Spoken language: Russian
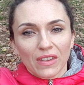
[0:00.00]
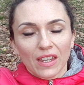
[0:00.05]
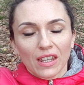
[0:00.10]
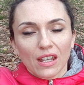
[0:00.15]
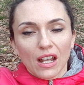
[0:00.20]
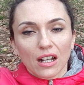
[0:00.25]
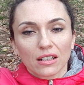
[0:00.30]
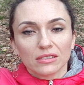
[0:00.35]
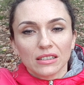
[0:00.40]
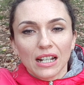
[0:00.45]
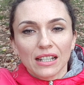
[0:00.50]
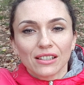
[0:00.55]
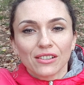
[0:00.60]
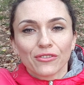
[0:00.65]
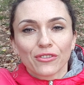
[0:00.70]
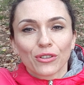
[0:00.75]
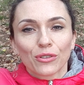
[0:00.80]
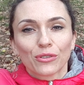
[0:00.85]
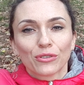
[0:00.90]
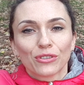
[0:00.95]

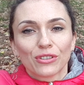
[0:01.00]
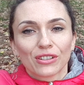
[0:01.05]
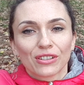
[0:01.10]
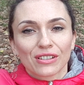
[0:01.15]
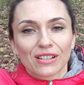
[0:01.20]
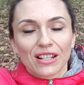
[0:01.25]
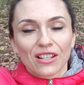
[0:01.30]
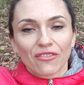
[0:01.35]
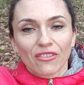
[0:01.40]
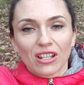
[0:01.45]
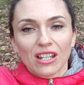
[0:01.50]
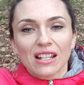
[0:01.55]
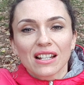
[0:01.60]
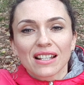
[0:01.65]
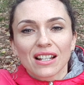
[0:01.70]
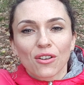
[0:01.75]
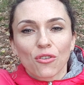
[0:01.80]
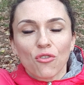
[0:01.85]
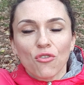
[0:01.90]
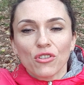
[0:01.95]
накладывают э, свои
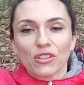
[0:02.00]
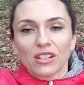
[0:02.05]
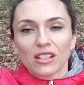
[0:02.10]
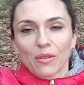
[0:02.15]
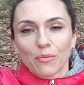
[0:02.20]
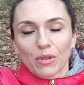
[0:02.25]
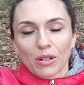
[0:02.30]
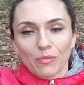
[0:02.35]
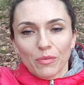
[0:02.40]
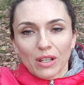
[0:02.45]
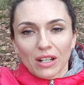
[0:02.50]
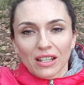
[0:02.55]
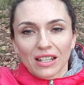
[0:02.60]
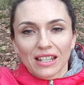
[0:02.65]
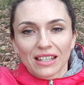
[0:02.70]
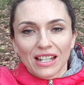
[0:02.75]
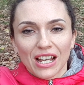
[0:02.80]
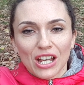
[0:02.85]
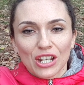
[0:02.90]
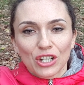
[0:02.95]
законы, например,
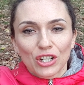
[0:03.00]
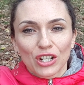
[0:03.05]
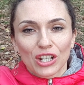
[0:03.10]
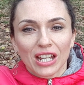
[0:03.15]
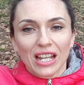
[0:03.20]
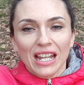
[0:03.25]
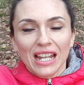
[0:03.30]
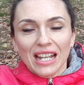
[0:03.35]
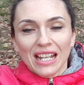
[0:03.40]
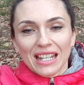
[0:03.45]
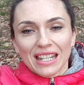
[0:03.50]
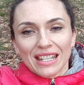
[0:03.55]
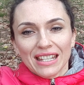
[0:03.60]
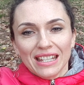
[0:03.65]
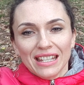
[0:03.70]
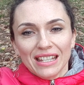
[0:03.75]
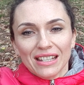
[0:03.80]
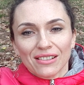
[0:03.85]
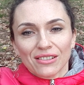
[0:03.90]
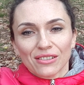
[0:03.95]
на наши.
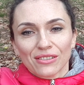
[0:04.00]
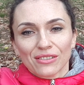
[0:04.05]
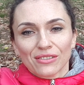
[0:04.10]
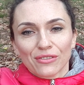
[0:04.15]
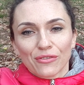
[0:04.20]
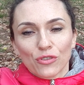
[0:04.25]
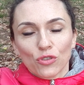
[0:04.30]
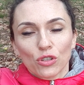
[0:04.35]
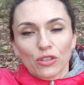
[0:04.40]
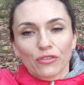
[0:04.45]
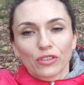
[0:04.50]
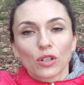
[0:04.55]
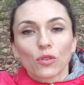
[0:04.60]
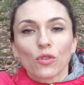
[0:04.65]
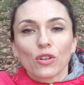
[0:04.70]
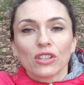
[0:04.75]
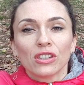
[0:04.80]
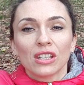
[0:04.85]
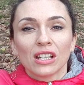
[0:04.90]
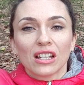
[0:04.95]
И э, все это в
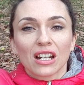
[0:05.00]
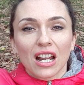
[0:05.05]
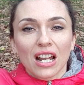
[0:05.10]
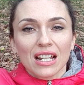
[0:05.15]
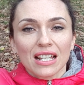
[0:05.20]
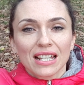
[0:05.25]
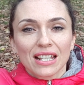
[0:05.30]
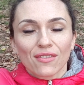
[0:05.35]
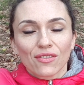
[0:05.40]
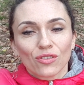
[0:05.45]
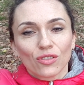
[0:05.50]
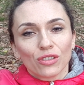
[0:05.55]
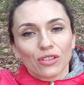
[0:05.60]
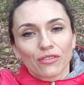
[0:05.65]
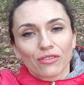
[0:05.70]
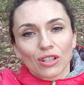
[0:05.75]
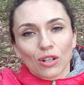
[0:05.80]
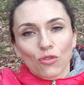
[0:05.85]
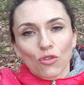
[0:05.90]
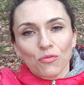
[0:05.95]
такой интеграции, все это
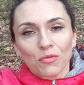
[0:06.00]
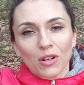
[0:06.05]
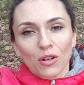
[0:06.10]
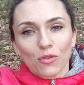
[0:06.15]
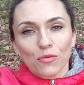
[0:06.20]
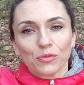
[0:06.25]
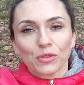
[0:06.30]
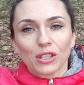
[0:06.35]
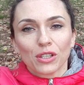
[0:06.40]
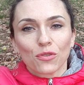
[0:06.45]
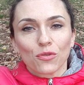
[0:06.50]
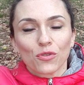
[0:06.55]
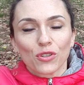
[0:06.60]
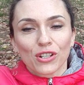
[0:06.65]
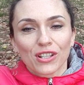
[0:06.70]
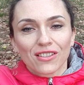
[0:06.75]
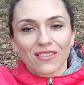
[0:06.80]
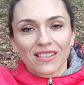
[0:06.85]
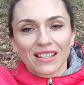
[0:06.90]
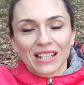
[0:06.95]
в таком каком-то
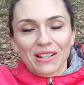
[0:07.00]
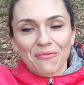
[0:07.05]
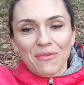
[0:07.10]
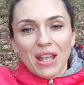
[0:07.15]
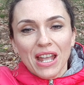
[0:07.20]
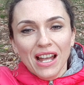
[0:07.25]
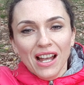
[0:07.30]
дружественном